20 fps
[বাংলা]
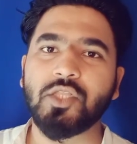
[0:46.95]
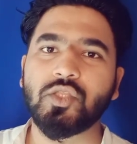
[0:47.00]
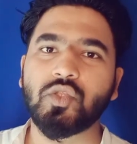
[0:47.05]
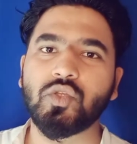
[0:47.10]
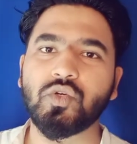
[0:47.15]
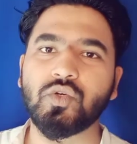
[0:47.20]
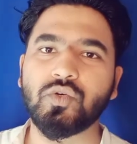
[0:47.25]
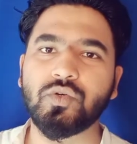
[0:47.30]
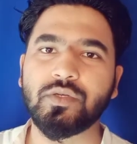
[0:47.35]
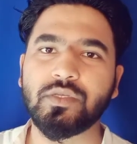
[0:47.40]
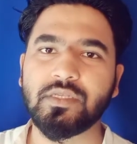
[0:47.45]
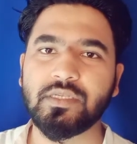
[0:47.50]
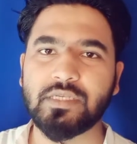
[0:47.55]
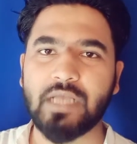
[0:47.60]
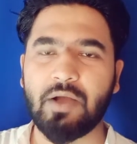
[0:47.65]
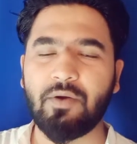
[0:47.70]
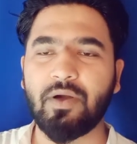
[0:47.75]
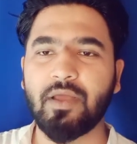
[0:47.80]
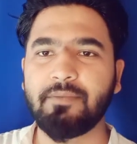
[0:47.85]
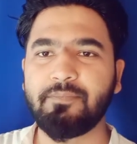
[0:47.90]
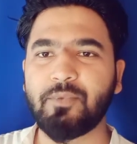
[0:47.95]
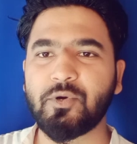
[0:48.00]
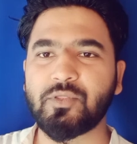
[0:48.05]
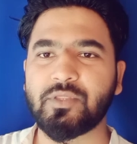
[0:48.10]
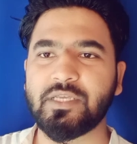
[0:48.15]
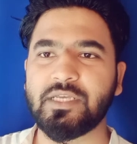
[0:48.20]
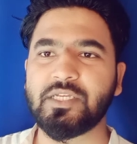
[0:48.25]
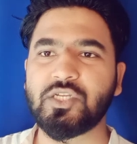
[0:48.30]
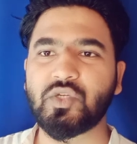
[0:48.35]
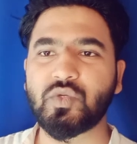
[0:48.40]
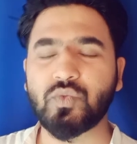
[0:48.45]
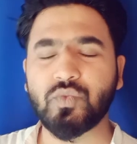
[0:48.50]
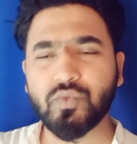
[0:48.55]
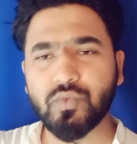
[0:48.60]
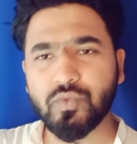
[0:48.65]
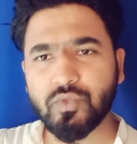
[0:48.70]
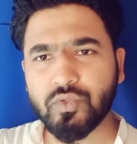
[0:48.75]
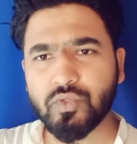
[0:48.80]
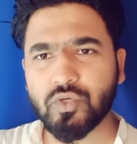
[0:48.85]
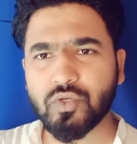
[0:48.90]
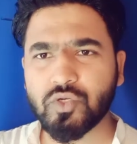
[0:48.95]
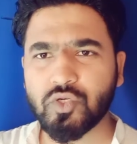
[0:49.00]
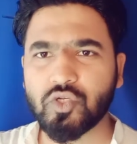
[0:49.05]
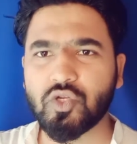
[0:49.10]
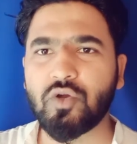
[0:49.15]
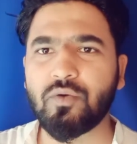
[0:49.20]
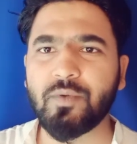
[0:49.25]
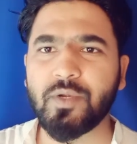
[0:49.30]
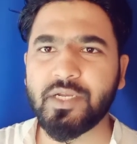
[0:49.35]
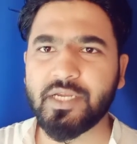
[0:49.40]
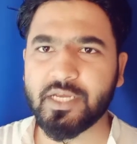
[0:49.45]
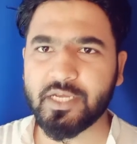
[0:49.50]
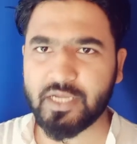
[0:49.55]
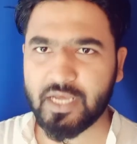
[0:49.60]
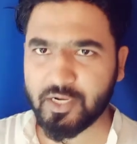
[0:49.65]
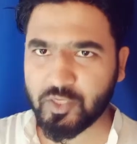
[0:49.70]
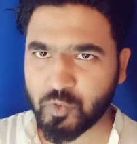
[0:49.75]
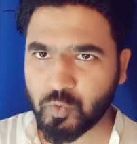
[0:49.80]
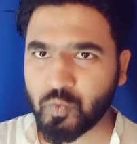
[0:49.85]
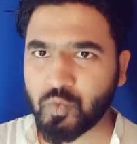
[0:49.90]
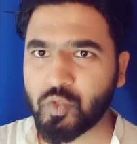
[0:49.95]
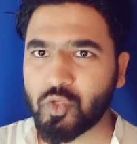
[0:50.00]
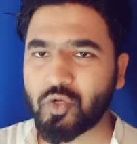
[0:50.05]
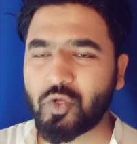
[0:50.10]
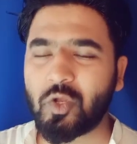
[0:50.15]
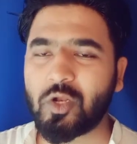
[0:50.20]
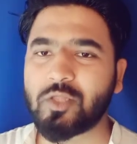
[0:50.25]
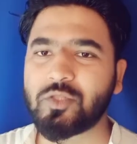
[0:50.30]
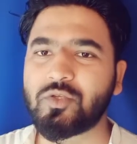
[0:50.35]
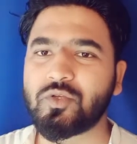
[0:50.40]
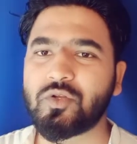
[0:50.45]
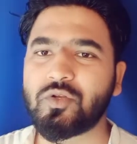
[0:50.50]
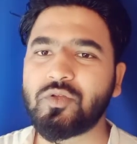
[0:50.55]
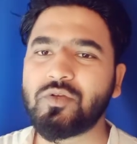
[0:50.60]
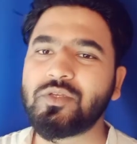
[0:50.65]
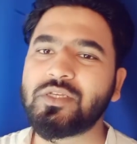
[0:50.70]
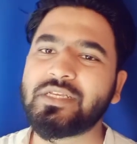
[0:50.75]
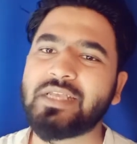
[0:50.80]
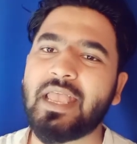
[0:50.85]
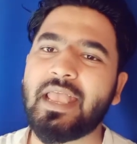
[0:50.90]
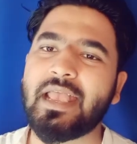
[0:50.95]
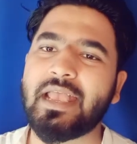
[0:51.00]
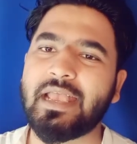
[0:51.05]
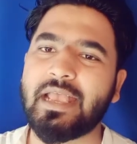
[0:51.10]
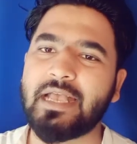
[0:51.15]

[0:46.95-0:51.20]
তো যাওয়ার পথে সুন্দর সময়টাকে আরো সুন্দর করার জন্য সে